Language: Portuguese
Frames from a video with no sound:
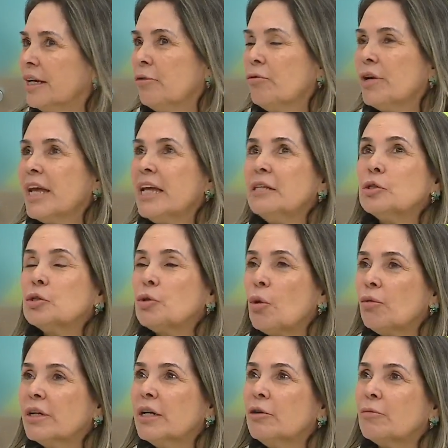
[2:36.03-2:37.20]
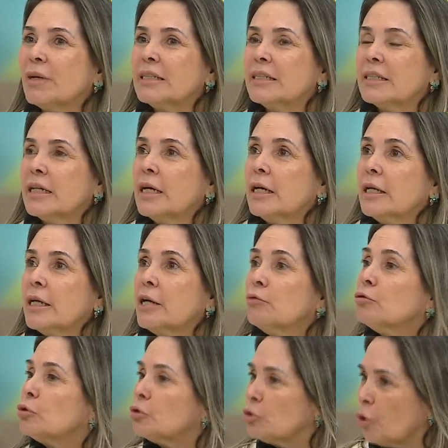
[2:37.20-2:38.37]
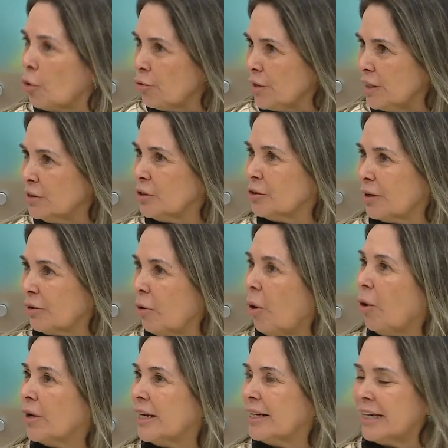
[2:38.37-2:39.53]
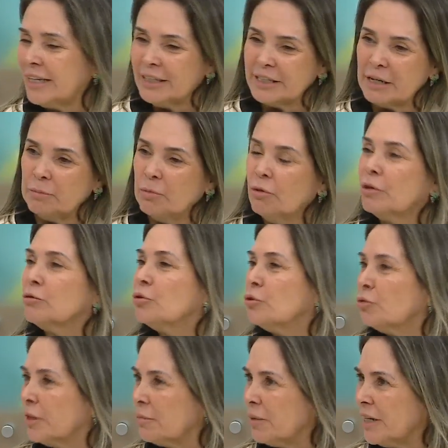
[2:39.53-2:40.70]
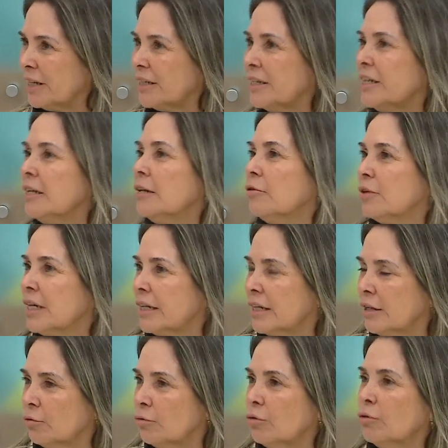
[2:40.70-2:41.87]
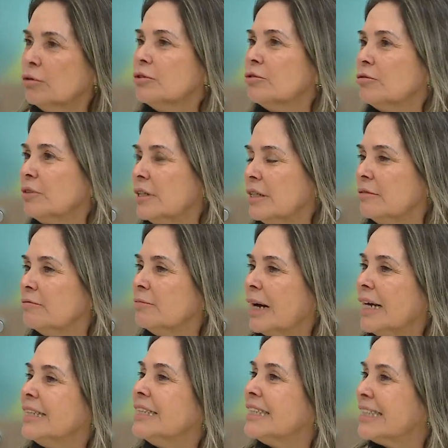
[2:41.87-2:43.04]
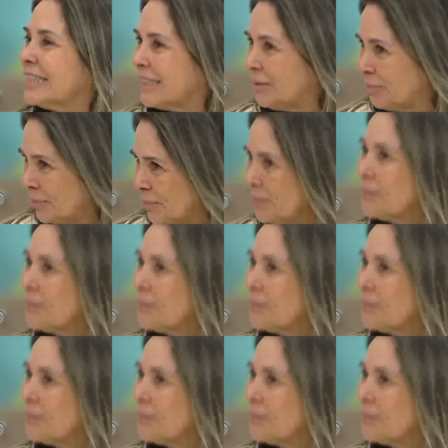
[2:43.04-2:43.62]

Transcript: É o quem sou não, mas eu sou isso agora, né? E daqui a pouco eu sou também aquilo e aquilo outro e mais... a descoberta